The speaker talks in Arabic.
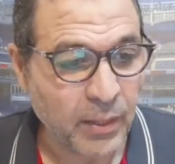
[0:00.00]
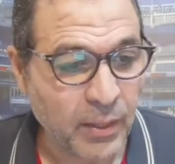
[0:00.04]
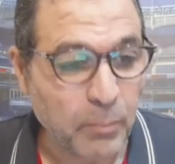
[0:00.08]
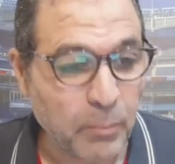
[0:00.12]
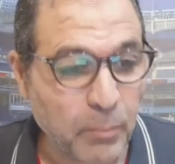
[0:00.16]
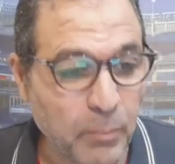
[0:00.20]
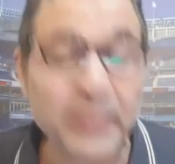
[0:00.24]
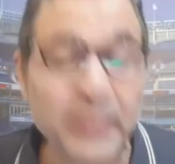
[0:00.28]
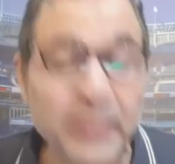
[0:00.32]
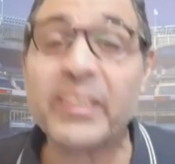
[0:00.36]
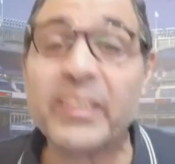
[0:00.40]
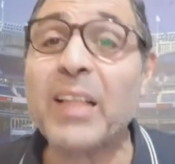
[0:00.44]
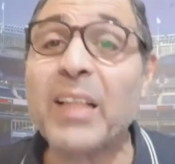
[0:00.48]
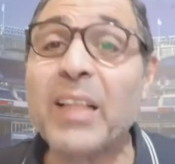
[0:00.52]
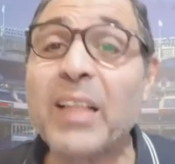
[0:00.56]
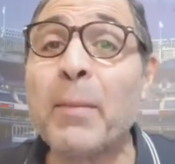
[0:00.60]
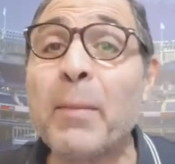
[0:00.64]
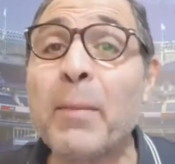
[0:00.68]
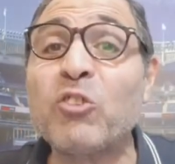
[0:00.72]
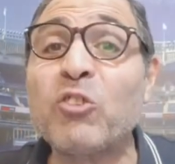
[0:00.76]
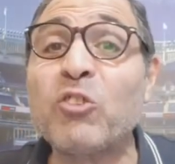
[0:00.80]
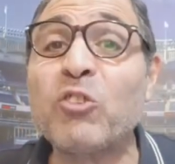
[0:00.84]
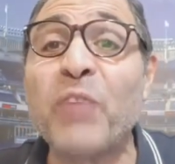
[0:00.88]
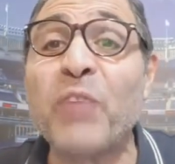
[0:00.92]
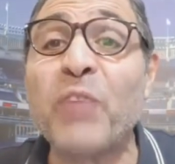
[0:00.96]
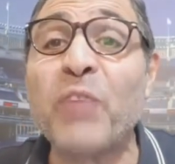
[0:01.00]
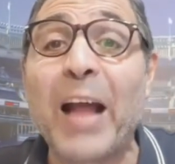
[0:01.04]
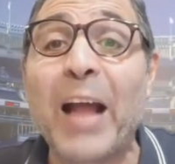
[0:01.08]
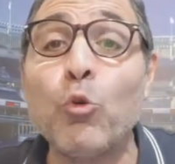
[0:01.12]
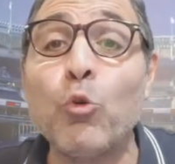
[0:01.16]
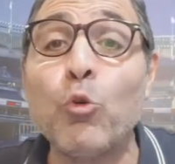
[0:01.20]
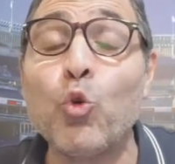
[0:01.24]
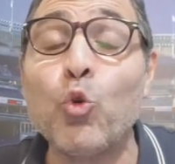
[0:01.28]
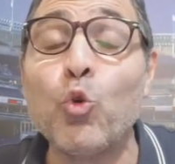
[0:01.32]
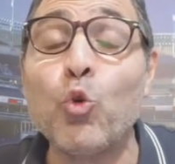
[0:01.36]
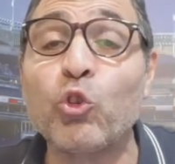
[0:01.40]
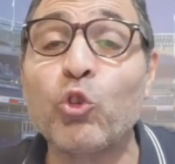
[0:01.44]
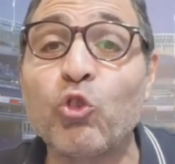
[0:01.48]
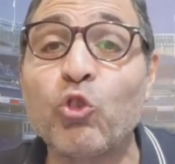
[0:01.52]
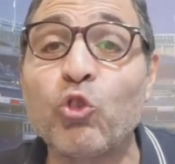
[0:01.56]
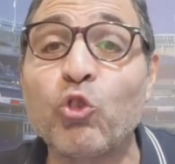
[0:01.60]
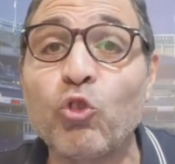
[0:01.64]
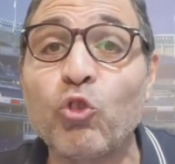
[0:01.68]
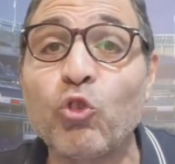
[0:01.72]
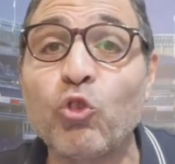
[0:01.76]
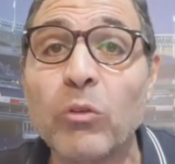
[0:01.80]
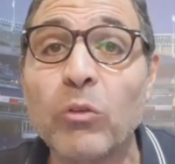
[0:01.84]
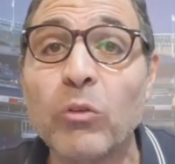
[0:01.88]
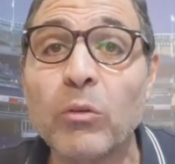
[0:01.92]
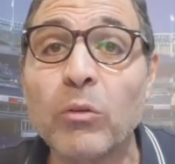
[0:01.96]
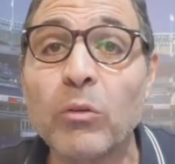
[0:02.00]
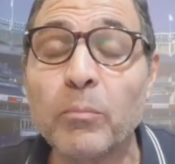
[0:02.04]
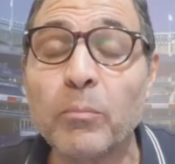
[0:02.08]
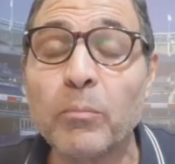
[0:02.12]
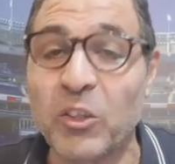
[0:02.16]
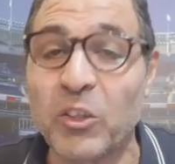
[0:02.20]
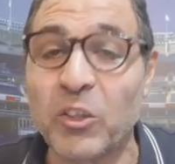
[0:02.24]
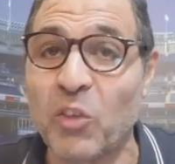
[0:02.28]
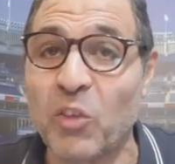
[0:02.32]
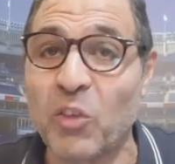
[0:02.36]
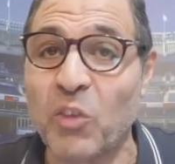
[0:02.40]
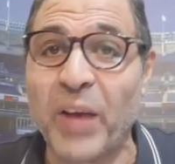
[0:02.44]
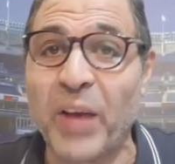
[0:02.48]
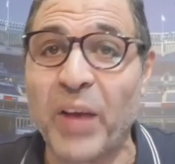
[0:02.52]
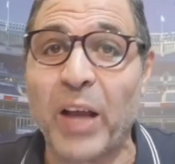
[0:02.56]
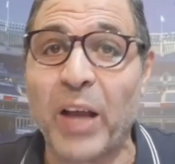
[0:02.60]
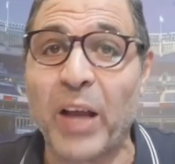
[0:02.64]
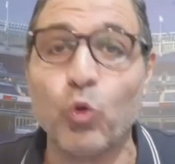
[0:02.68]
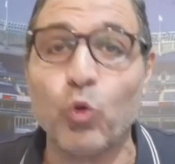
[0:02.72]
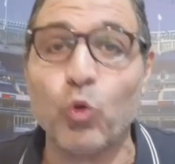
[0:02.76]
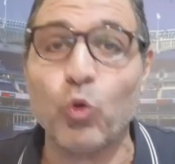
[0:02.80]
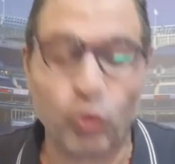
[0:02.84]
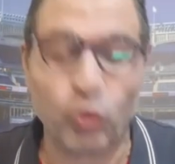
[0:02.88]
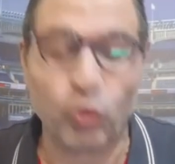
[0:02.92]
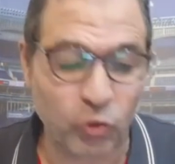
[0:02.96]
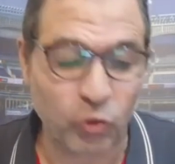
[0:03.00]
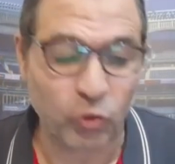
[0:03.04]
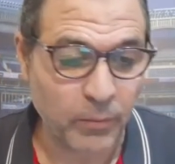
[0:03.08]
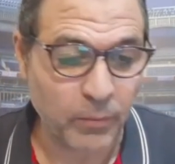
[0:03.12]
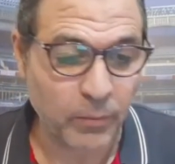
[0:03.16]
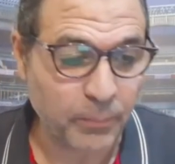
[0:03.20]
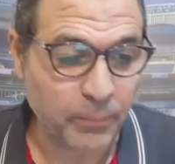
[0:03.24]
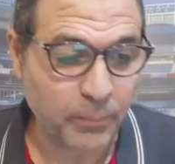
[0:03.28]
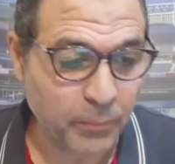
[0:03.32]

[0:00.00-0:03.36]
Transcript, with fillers: بس ده ما شفعلوش ما شفعلوش